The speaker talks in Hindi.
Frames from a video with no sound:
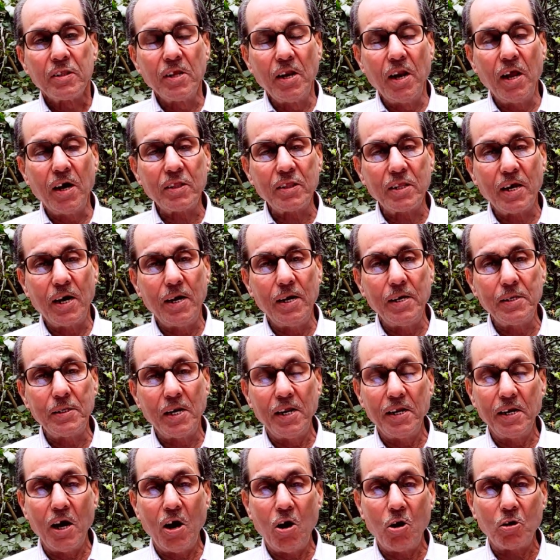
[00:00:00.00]
तिलक
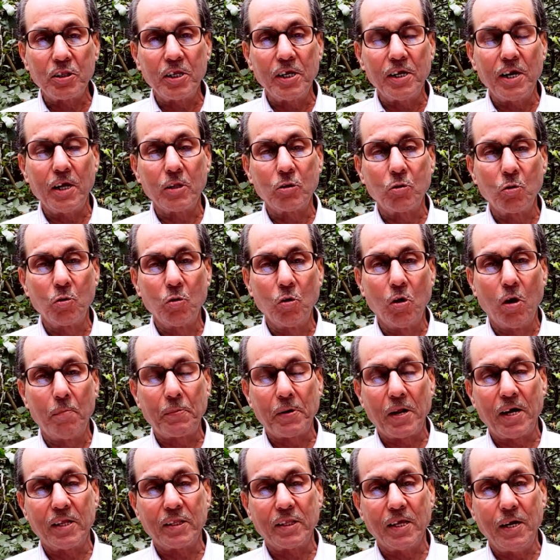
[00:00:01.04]
दहेज लेना और देना दोनों
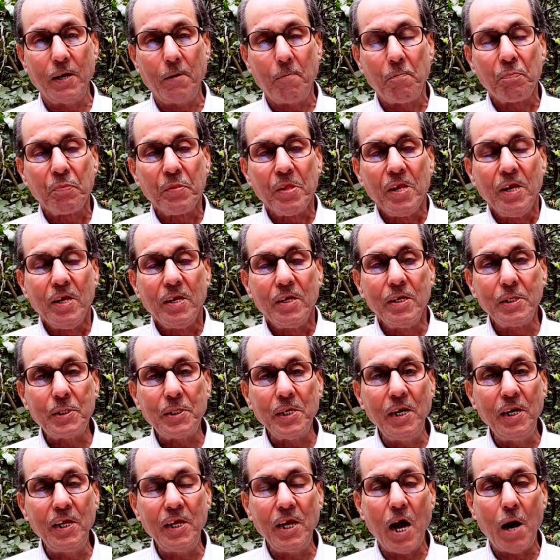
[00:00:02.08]
अपराध है
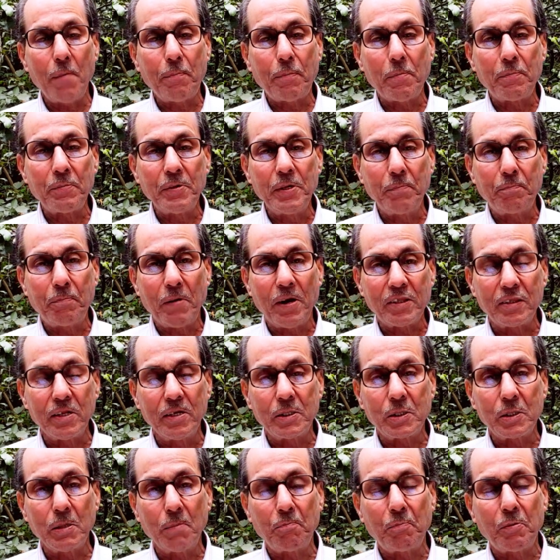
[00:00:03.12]
इसीलिए आप अपनी
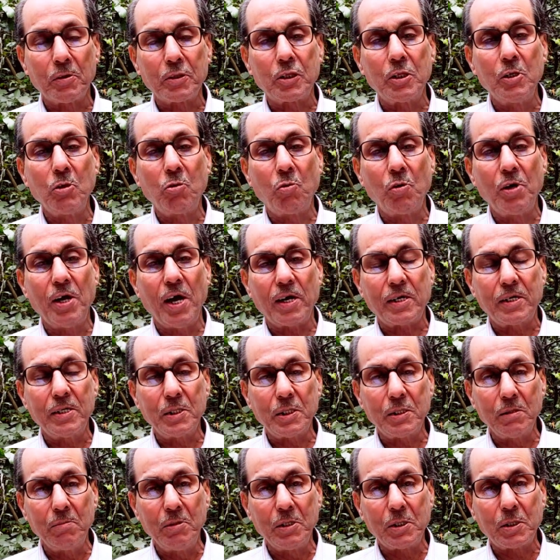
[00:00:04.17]
पैतृक संपत्ति को या
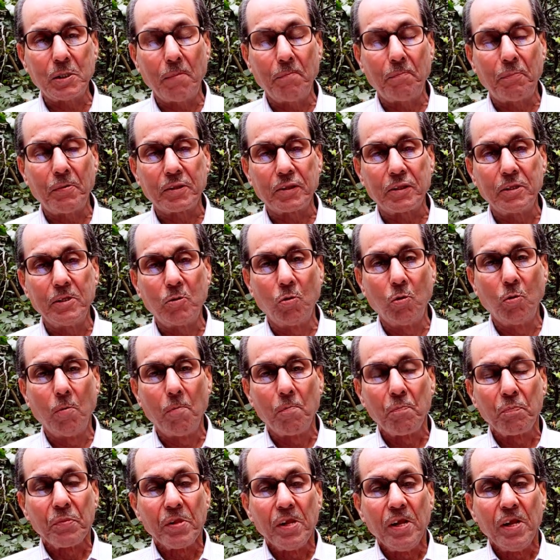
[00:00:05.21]
किसी भी संपत्ति को